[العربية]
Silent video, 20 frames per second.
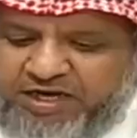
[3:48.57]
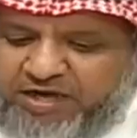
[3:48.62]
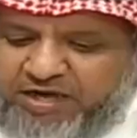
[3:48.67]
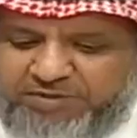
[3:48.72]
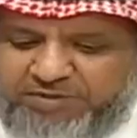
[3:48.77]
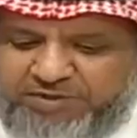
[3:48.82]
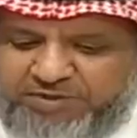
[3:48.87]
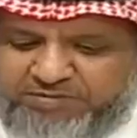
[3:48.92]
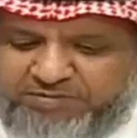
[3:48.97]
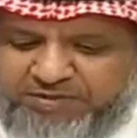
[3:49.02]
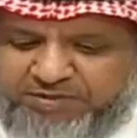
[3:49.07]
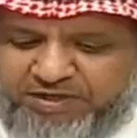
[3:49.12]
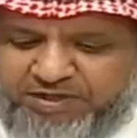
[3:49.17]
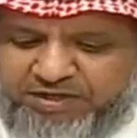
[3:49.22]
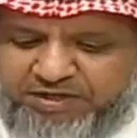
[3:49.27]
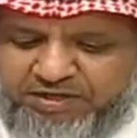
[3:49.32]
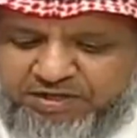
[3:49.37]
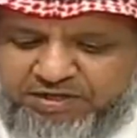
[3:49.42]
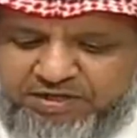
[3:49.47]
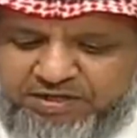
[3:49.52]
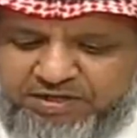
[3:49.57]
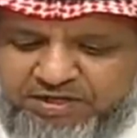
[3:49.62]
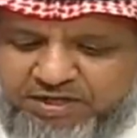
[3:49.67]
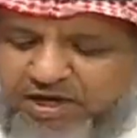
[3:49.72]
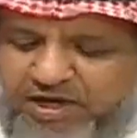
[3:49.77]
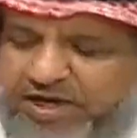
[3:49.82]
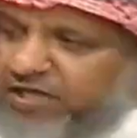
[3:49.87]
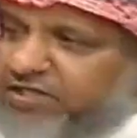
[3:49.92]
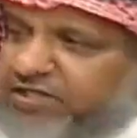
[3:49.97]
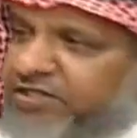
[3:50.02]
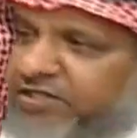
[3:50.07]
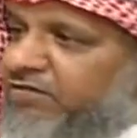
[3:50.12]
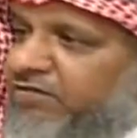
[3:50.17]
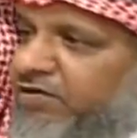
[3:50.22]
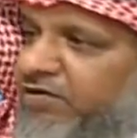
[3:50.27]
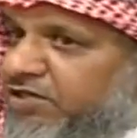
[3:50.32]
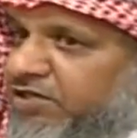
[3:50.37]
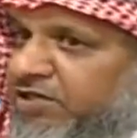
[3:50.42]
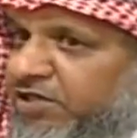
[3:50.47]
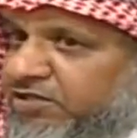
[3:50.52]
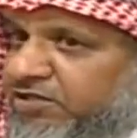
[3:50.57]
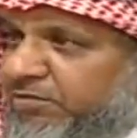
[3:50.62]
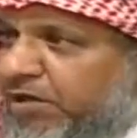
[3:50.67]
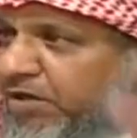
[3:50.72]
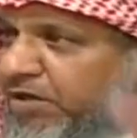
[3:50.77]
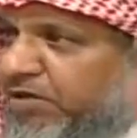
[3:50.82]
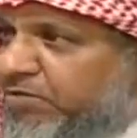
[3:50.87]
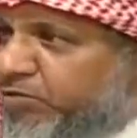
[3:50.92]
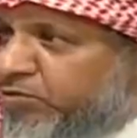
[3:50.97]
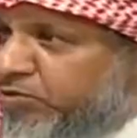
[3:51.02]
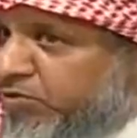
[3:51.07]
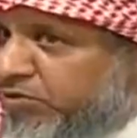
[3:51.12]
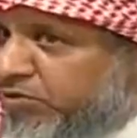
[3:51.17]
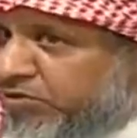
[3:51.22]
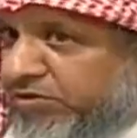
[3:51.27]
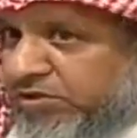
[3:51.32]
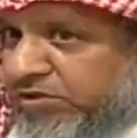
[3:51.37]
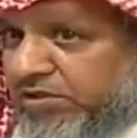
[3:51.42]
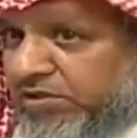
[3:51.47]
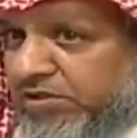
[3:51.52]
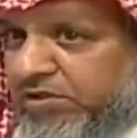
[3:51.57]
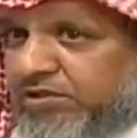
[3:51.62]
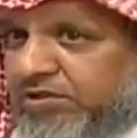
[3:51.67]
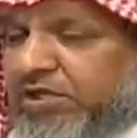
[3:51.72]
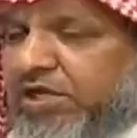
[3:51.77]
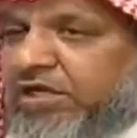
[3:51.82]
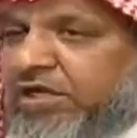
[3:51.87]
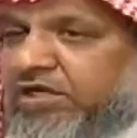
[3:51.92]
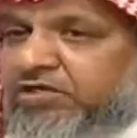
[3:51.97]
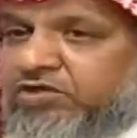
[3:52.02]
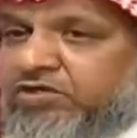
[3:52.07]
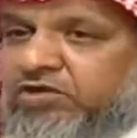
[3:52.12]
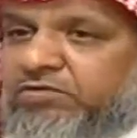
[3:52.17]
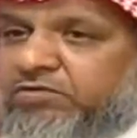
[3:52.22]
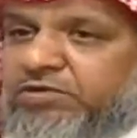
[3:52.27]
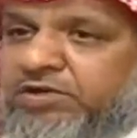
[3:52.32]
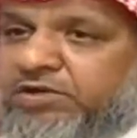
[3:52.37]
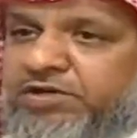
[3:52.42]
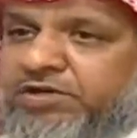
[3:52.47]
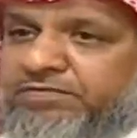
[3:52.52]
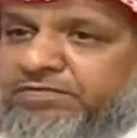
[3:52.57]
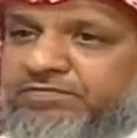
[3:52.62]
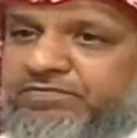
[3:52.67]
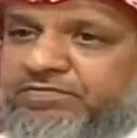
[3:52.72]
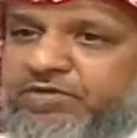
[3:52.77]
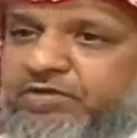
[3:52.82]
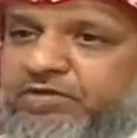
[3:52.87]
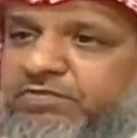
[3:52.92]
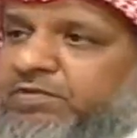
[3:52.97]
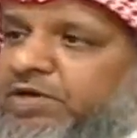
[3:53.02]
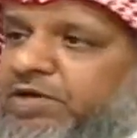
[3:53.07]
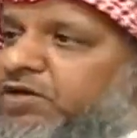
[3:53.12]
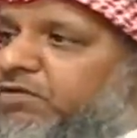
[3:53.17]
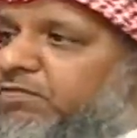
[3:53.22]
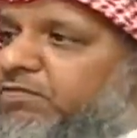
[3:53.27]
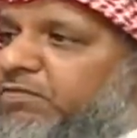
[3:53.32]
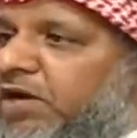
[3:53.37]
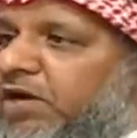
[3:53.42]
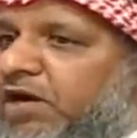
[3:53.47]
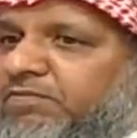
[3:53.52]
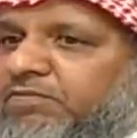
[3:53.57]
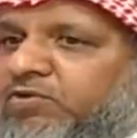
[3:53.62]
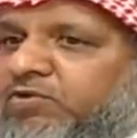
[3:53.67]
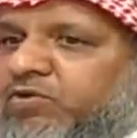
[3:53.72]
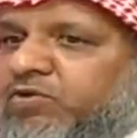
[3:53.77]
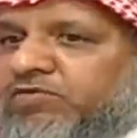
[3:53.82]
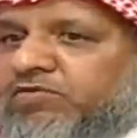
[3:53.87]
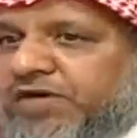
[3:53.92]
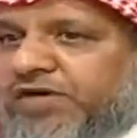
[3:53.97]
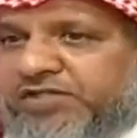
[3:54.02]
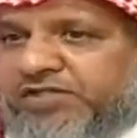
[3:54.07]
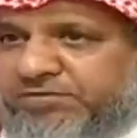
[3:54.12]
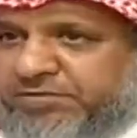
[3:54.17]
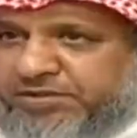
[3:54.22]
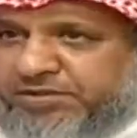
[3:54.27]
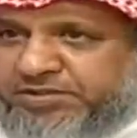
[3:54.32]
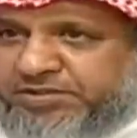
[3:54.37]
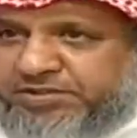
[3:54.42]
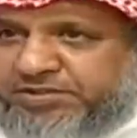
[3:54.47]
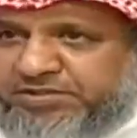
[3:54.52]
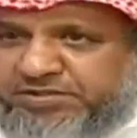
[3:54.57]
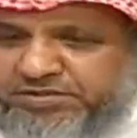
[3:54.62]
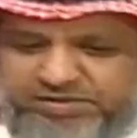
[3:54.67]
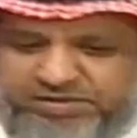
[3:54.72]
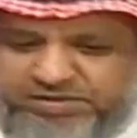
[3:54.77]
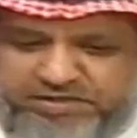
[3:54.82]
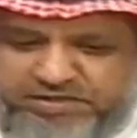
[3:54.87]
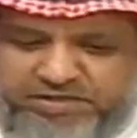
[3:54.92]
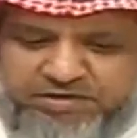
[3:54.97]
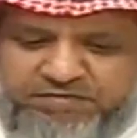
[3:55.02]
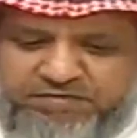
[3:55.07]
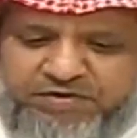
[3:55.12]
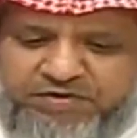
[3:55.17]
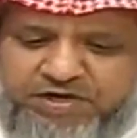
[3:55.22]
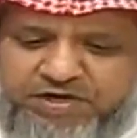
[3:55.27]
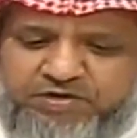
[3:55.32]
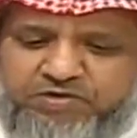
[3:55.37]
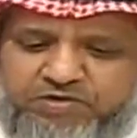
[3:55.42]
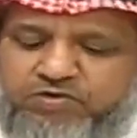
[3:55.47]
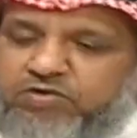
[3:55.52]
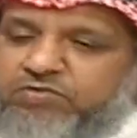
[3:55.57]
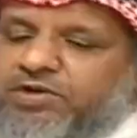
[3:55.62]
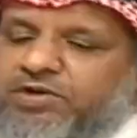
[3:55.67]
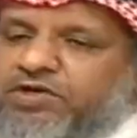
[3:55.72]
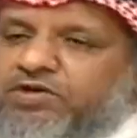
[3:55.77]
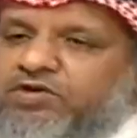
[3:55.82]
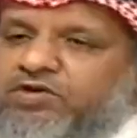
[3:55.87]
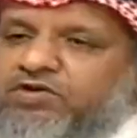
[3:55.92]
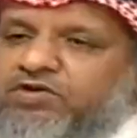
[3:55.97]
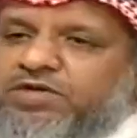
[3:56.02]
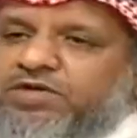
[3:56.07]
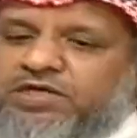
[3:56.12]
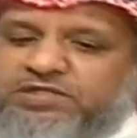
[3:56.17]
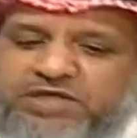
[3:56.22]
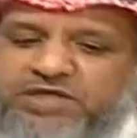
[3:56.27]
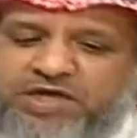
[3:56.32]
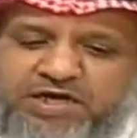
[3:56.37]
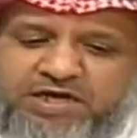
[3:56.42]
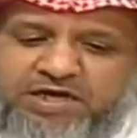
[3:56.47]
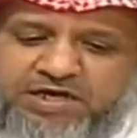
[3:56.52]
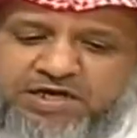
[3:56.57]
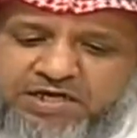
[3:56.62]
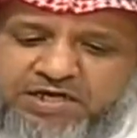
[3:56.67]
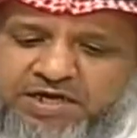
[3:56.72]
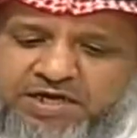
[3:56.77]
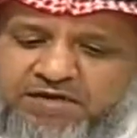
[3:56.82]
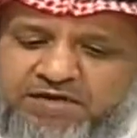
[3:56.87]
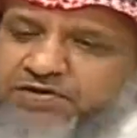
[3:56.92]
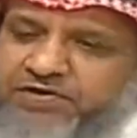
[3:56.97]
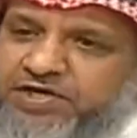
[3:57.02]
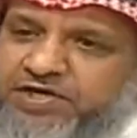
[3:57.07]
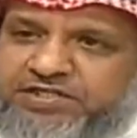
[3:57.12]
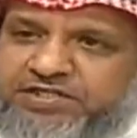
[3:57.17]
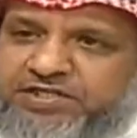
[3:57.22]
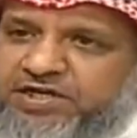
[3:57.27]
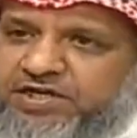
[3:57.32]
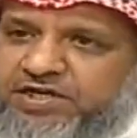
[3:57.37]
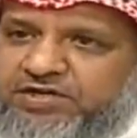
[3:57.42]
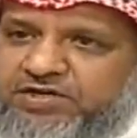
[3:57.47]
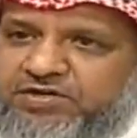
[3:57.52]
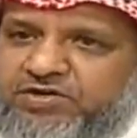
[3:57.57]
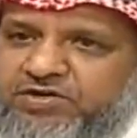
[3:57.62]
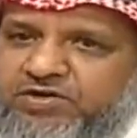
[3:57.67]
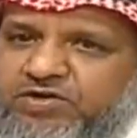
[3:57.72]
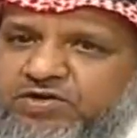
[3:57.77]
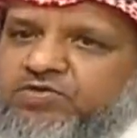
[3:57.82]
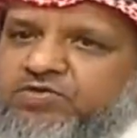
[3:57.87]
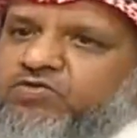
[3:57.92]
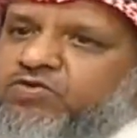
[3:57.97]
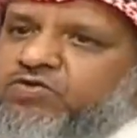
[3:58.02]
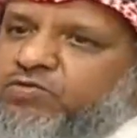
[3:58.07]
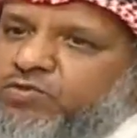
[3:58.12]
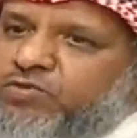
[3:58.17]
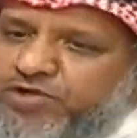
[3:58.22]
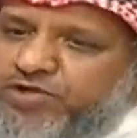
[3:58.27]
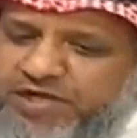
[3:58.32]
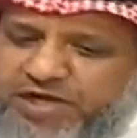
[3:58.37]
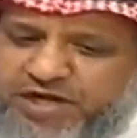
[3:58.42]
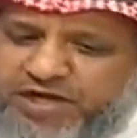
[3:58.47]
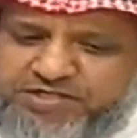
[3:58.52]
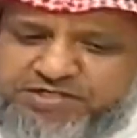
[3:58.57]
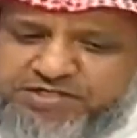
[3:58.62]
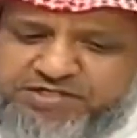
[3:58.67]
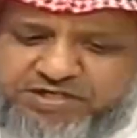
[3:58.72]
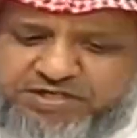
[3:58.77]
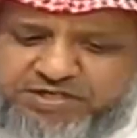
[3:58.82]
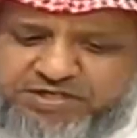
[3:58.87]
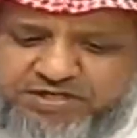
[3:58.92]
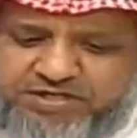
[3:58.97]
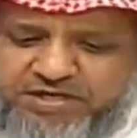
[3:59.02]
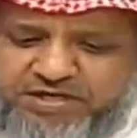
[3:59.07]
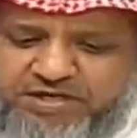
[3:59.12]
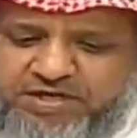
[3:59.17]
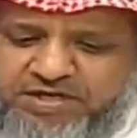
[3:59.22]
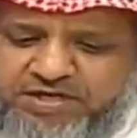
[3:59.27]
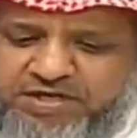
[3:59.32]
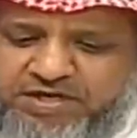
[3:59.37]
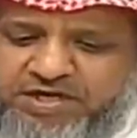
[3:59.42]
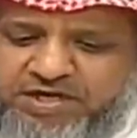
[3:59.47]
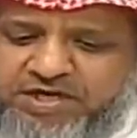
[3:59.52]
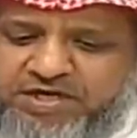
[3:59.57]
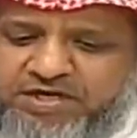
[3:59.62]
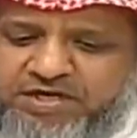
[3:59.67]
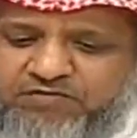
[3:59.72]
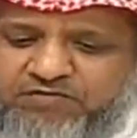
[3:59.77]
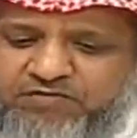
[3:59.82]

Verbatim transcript: قرابه سبحان الله حتى في النساء سبحان الله البيوت تلقى طول عمره بينهم محبه والفه غير طبيعيه فيقول مرحوم يا جار لك الله فقدناه وابوي حزن عقب